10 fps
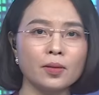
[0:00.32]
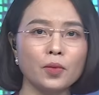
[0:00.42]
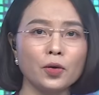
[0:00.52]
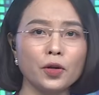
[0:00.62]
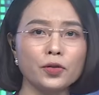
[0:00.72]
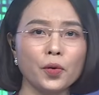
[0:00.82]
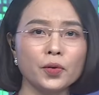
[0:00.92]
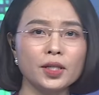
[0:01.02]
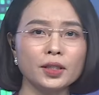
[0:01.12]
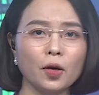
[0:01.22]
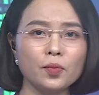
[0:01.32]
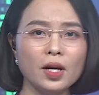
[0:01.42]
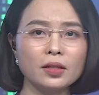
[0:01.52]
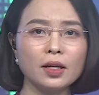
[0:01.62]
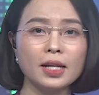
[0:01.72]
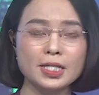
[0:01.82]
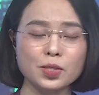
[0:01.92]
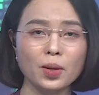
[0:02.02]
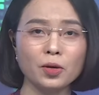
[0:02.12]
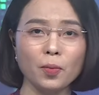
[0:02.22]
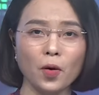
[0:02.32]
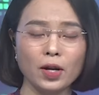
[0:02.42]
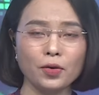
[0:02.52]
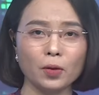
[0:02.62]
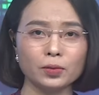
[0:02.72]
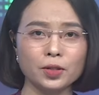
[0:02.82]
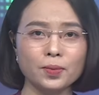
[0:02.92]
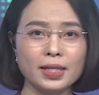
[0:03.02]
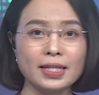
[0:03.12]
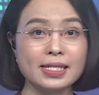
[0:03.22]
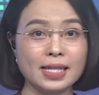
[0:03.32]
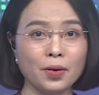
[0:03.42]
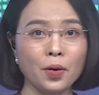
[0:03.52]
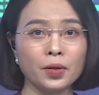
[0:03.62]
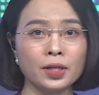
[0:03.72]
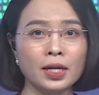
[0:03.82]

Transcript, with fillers: Bộ Nội vụ vừa thống nhất với đề xuất của Bộ Lao động Thương binh và Xã hội